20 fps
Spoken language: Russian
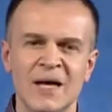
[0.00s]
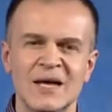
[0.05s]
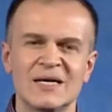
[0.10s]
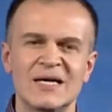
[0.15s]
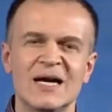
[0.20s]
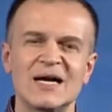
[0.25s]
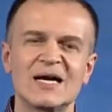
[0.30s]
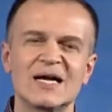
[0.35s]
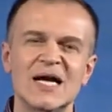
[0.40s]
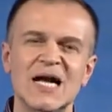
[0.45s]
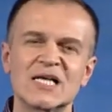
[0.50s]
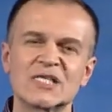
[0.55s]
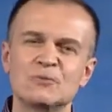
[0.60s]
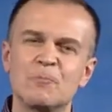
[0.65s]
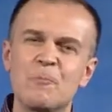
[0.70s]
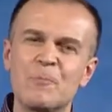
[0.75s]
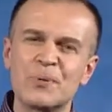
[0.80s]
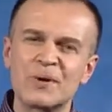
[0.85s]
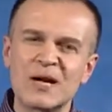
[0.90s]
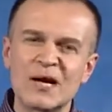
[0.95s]
как раз
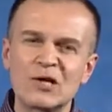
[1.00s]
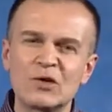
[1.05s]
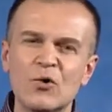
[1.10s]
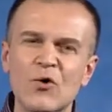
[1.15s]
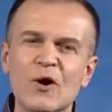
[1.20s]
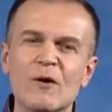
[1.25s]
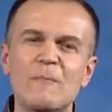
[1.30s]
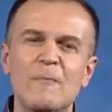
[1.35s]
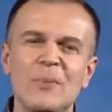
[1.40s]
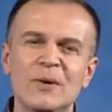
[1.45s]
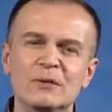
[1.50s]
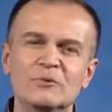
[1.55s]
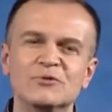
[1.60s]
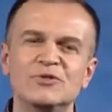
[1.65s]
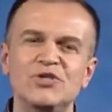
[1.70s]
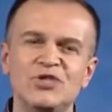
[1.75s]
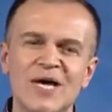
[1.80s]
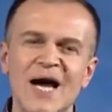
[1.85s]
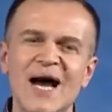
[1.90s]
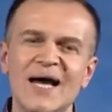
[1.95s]
пророк
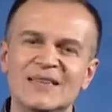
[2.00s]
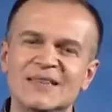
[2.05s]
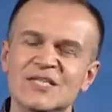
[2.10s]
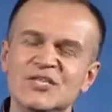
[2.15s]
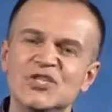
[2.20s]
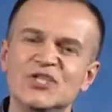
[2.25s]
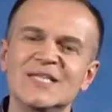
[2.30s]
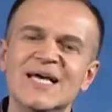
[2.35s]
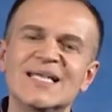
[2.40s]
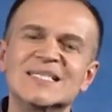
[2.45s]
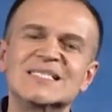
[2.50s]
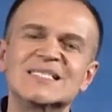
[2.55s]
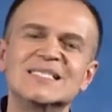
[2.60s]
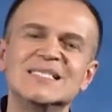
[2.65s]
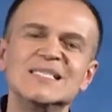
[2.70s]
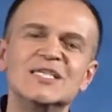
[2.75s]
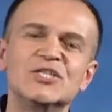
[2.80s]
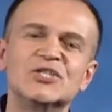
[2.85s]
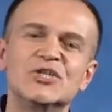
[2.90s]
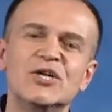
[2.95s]
получает, начинает
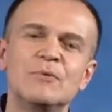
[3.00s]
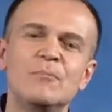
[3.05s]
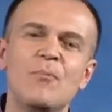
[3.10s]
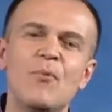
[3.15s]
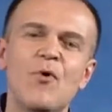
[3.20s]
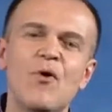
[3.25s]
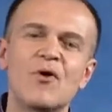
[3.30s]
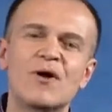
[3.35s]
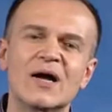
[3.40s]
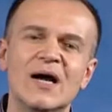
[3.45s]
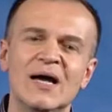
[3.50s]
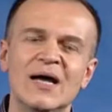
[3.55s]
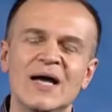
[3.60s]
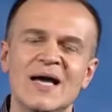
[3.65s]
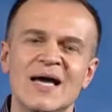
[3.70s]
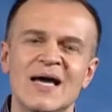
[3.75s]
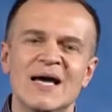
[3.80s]
слышать Бога,